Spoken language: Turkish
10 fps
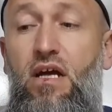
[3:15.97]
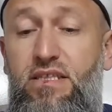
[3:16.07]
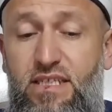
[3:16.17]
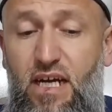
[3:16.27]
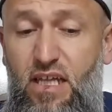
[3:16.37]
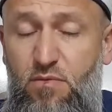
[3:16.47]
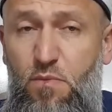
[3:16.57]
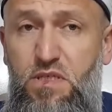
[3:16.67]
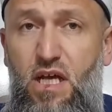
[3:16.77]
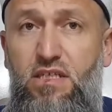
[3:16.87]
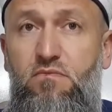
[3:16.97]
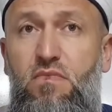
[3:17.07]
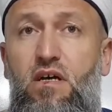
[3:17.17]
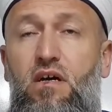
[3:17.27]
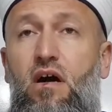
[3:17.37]
Dikkat etmemiz lazım.
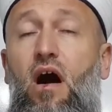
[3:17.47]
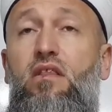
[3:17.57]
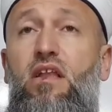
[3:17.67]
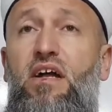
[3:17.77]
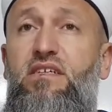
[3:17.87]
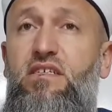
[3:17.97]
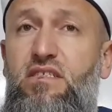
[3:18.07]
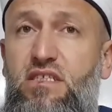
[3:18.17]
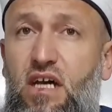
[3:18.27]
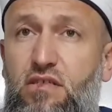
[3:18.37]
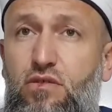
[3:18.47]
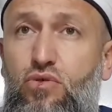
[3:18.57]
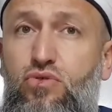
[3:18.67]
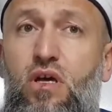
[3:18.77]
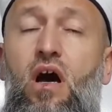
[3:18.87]
Allah rızasını ikaz
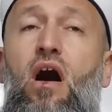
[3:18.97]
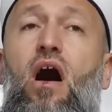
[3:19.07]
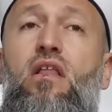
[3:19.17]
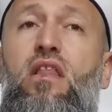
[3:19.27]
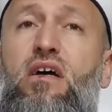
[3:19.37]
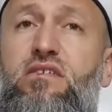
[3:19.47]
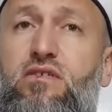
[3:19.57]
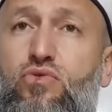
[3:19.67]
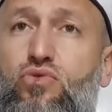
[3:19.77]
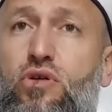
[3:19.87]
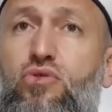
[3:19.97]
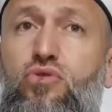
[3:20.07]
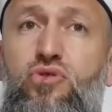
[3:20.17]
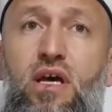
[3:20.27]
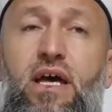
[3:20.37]
ediyoruz. Allah rızasını
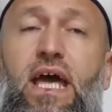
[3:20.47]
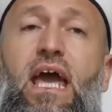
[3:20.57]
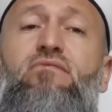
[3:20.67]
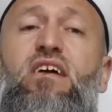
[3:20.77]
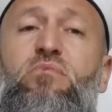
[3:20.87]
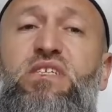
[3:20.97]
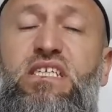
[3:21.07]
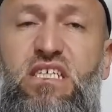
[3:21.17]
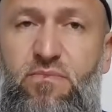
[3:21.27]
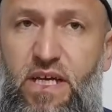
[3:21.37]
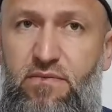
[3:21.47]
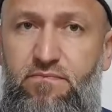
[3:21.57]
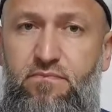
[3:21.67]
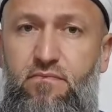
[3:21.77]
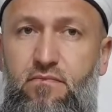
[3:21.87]
uyarıyoruz. Evlerimize girmeyelim.
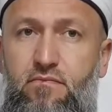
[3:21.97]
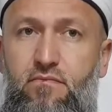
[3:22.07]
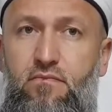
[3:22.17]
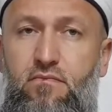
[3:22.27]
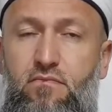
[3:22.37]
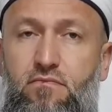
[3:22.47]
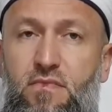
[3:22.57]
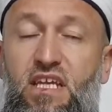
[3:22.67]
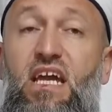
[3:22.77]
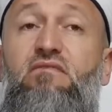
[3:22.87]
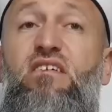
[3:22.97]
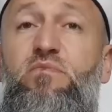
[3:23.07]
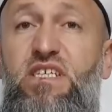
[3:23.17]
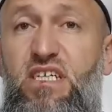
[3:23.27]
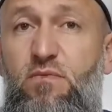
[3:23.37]

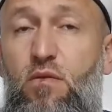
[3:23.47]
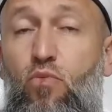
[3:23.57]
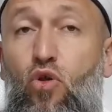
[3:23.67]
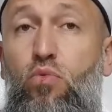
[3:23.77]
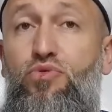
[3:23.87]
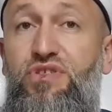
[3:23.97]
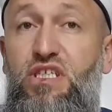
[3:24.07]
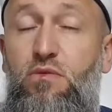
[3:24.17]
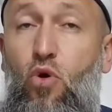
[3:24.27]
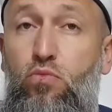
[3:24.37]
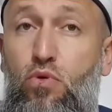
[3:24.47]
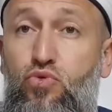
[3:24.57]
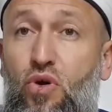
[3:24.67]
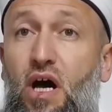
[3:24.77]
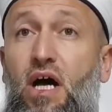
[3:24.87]
Evlerimize girmeyelim. Bol bol zikir, bol bol
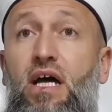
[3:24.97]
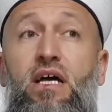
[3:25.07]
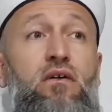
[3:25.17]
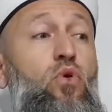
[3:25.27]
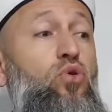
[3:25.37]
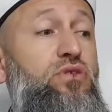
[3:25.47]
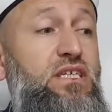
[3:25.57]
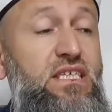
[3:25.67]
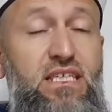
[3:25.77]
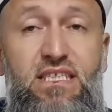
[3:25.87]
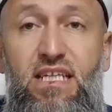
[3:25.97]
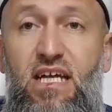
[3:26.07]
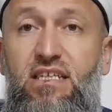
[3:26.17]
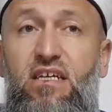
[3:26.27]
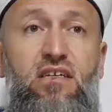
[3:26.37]
dua. Oradaki
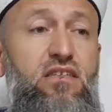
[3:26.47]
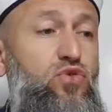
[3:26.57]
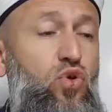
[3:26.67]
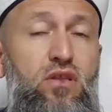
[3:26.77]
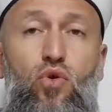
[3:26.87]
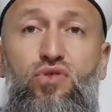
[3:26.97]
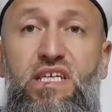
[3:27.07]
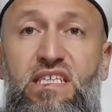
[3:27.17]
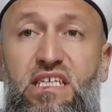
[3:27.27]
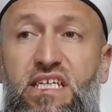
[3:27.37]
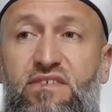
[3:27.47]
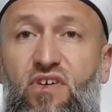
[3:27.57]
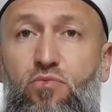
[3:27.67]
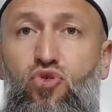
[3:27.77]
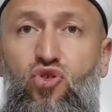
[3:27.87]
yetkililerden artık şu anda orada yetkili kim
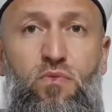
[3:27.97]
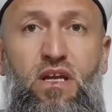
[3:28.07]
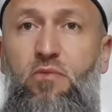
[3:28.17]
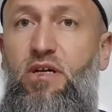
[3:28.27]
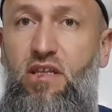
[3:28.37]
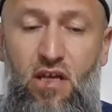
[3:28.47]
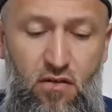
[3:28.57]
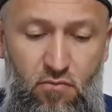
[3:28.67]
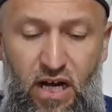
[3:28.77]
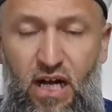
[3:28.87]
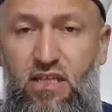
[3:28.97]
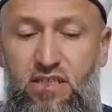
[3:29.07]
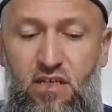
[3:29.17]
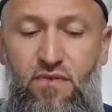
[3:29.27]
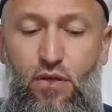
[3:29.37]
var? Büyük ihtimal hemen
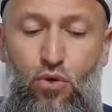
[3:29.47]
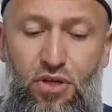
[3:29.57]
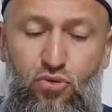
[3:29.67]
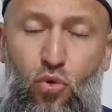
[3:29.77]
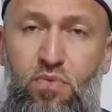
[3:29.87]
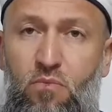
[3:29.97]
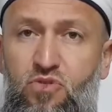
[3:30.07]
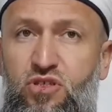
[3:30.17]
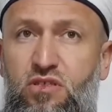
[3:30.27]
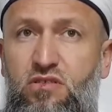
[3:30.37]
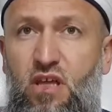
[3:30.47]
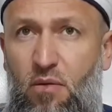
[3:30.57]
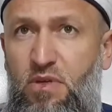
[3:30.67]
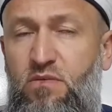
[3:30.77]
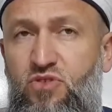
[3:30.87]
bakanlıklar falan oraya toplanmıştır
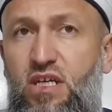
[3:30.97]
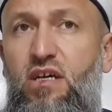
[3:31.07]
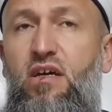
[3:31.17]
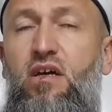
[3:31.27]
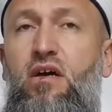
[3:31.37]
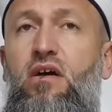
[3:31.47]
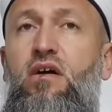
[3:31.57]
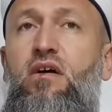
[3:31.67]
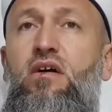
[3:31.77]
tahminimce. Ee,